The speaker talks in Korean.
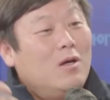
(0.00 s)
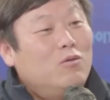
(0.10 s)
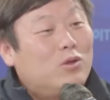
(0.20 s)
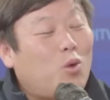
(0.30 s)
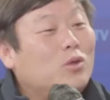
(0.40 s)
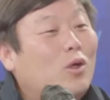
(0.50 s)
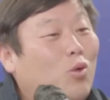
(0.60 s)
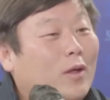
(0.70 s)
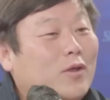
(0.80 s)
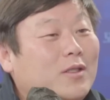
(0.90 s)
우리 총선을
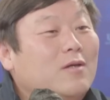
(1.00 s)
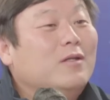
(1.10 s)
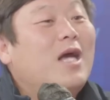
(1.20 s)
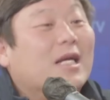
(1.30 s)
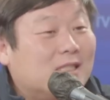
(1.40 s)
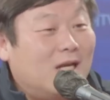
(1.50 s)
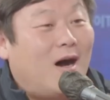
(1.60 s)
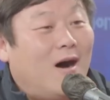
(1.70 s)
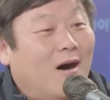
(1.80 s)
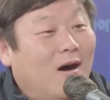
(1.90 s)
도와줘야지 어디
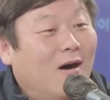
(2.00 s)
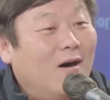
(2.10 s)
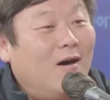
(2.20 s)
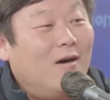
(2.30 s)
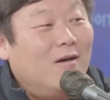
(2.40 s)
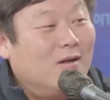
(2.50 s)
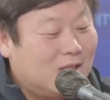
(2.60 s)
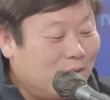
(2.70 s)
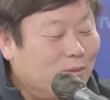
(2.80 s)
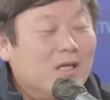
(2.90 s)
가시냐. 음...
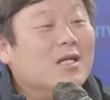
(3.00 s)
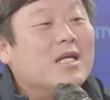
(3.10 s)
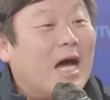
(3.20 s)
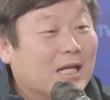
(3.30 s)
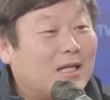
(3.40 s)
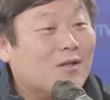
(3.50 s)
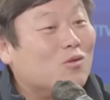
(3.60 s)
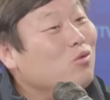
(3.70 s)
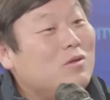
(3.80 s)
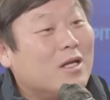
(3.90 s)
김기현이는 안
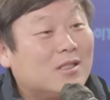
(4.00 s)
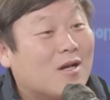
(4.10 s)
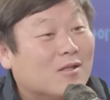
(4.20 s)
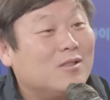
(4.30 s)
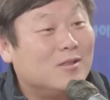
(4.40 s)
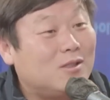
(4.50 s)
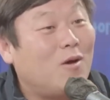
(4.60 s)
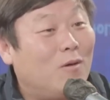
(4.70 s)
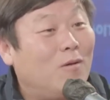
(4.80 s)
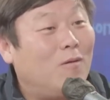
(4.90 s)
했다도 누군가 했을 가능성이
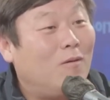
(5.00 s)
있어요.